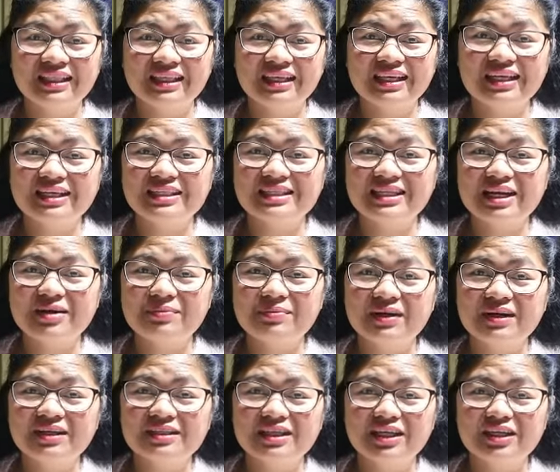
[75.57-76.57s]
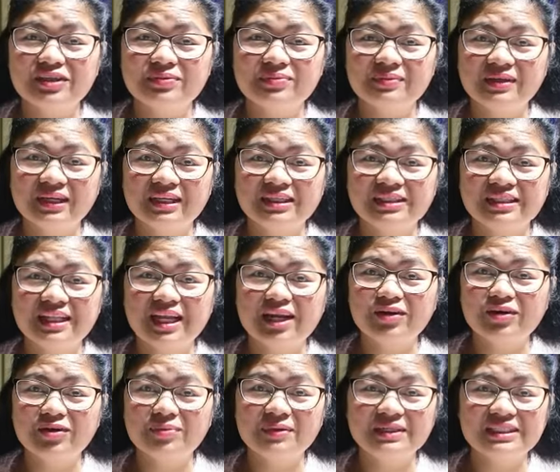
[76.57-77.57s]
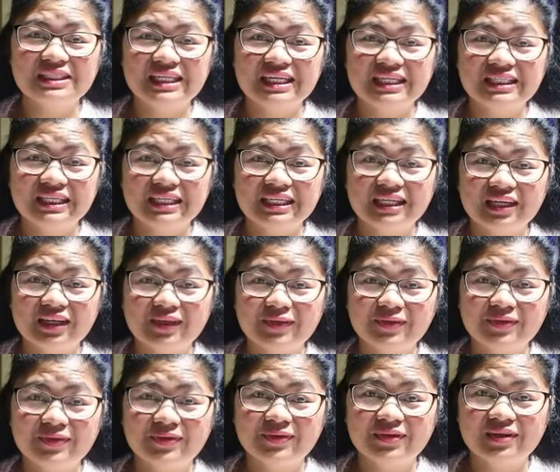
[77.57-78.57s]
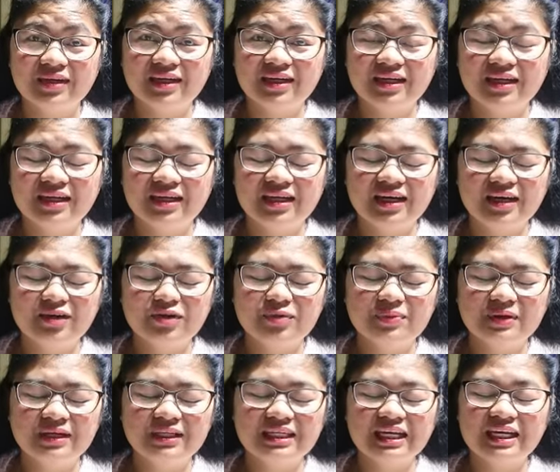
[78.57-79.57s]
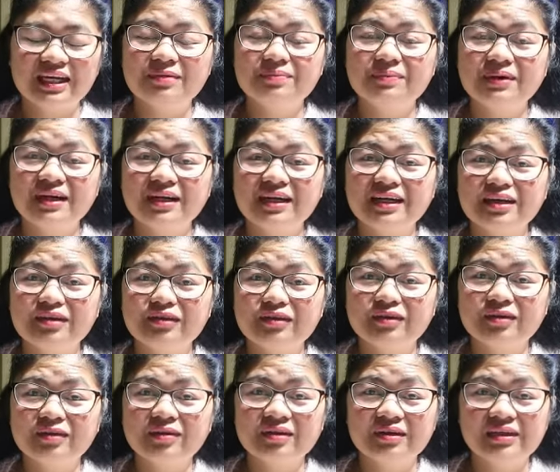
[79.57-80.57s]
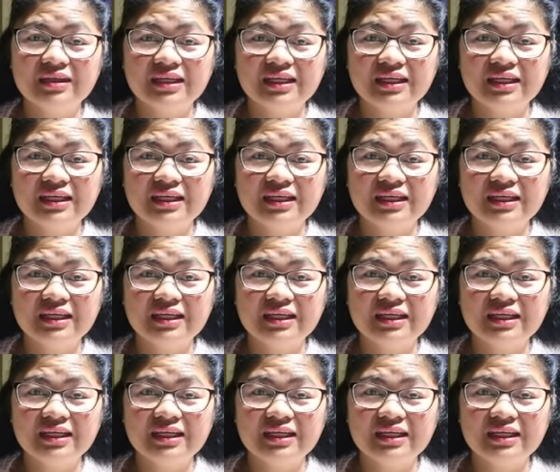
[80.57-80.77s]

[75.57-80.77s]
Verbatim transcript: Hindi sila para sa inyo, best. Lalo na pag sinaktan kayo. Ano pang dahilan para i